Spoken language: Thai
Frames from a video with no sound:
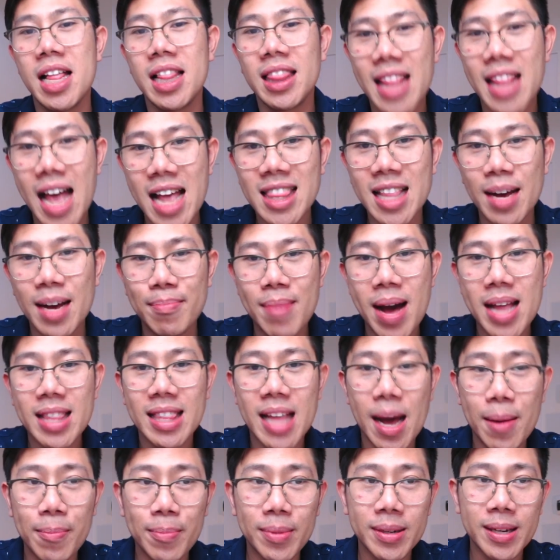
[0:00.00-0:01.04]
และสามารถ
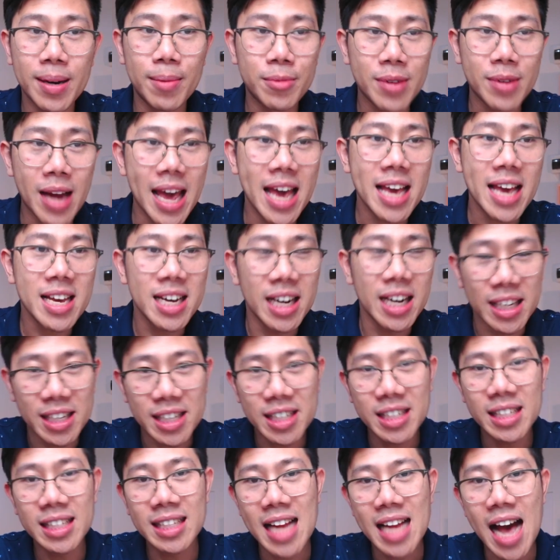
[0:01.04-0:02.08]
ทำกำไรให้เกิด
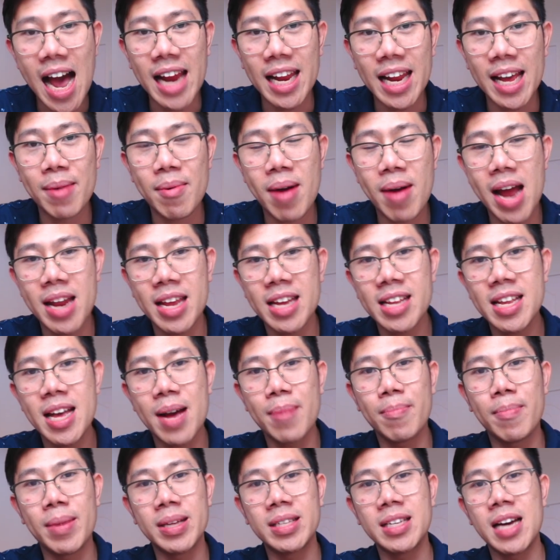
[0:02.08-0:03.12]
ขึ้นได้นะครับ อันนี้เนี่ย
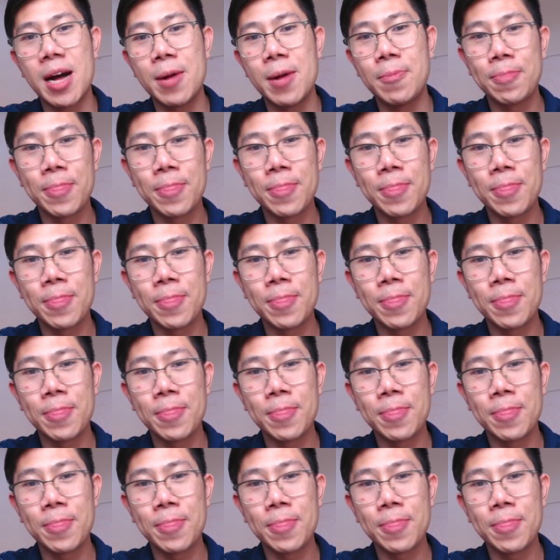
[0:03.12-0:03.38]
มันจะ